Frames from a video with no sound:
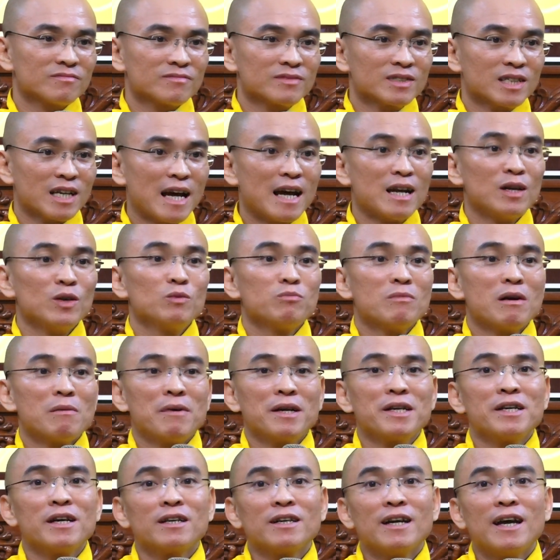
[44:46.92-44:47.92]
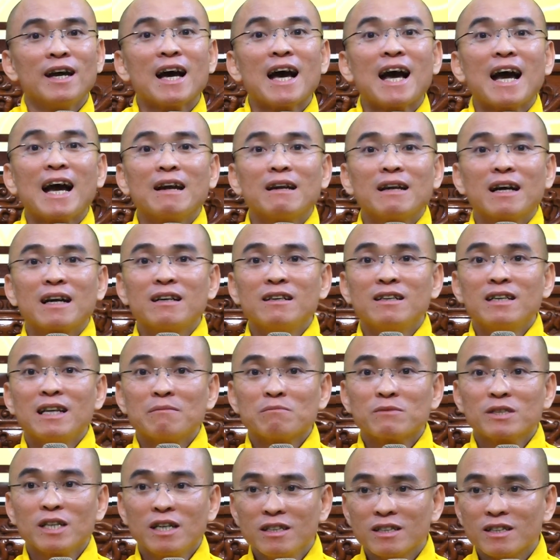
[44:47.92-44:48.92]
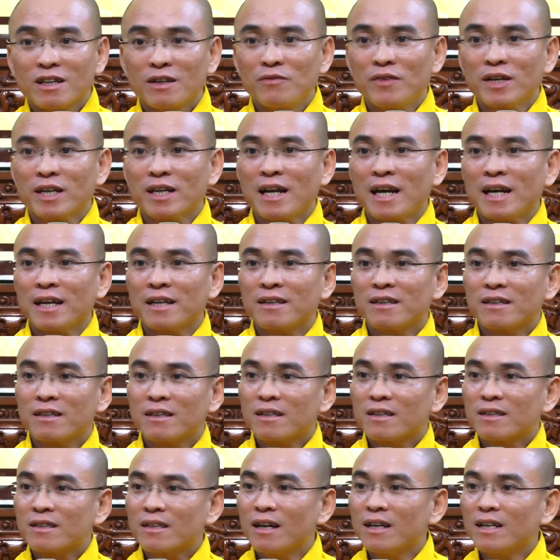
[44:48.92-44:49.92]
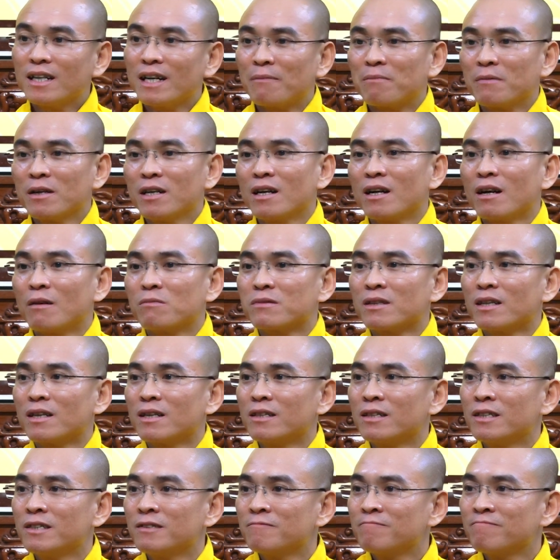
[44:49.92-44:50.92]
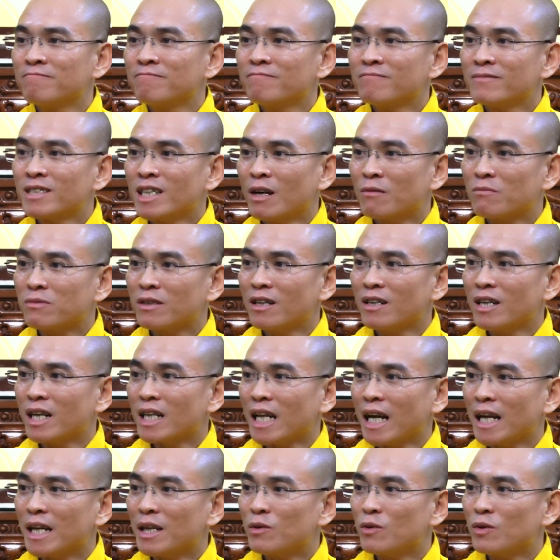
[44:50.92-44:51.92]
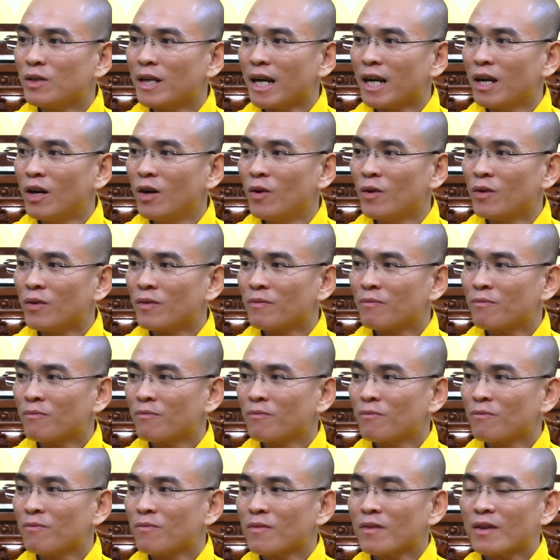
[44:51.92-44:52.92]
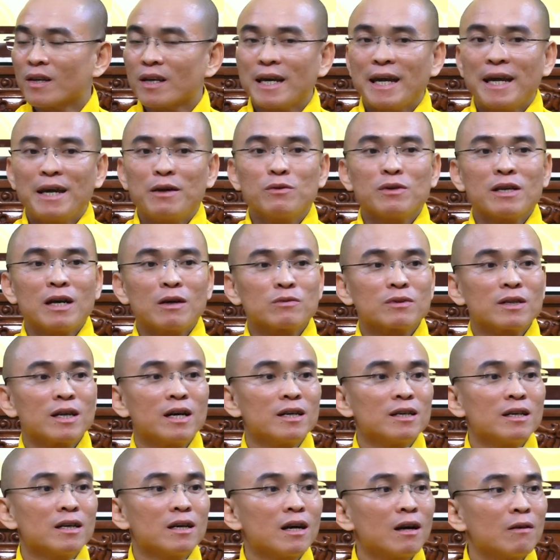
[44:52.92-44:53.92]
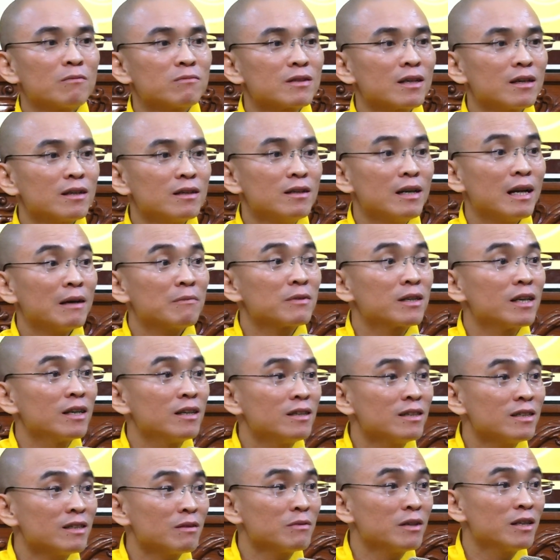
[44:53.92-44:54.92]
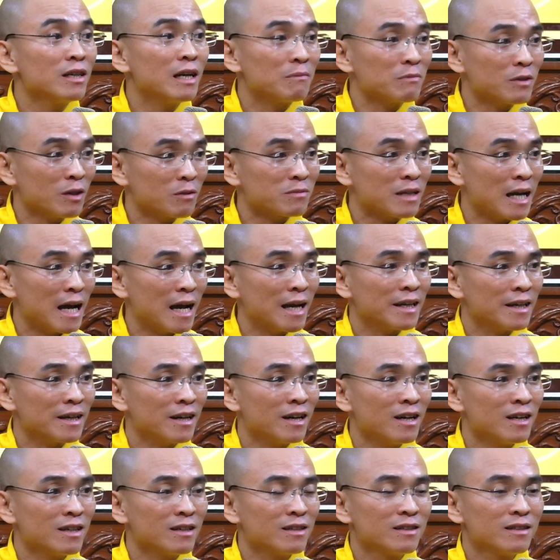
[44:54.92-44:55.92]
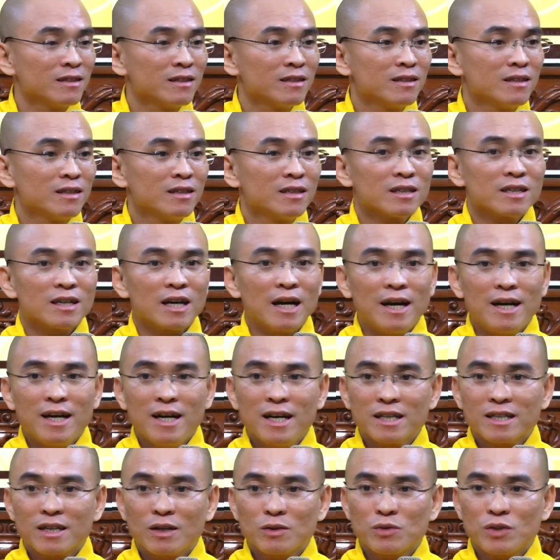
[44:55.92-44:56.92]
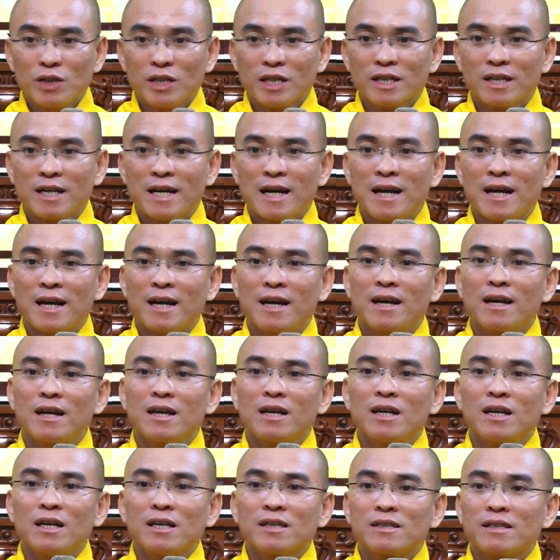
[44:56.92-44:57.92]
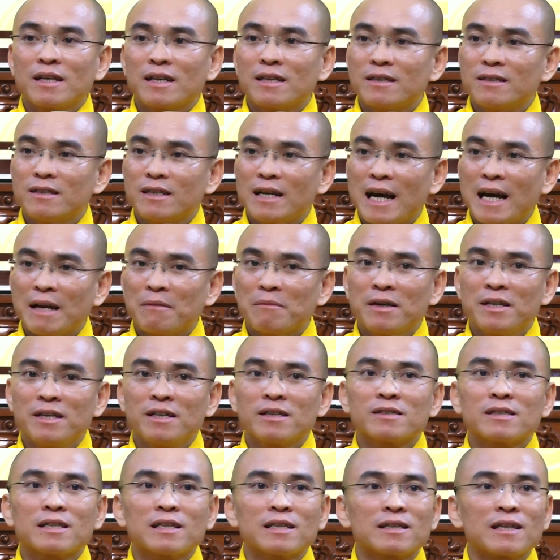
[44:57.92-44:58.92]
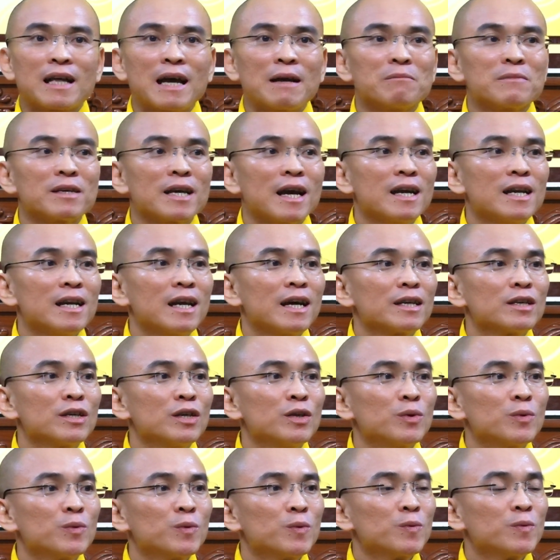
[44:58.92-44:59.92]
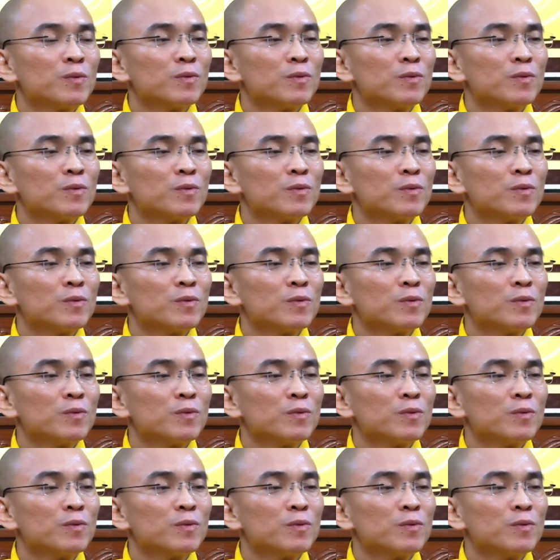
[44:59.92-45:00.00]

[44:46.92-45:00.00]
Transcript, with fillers: Cá luôn mà bây giờ để ai là người làm chứng cho việc này? Tới gặp Đức Khổng Tử. Khổng Tử là thầy của Nhan Hồi. Kéo nhau tới Đức Khổng Tử làm chứng, giống như làm trọng tài vậy đó. Kể hết câu chuyện ra. Vậy thưa ngài, bây giờ 8 trái là nhiêu?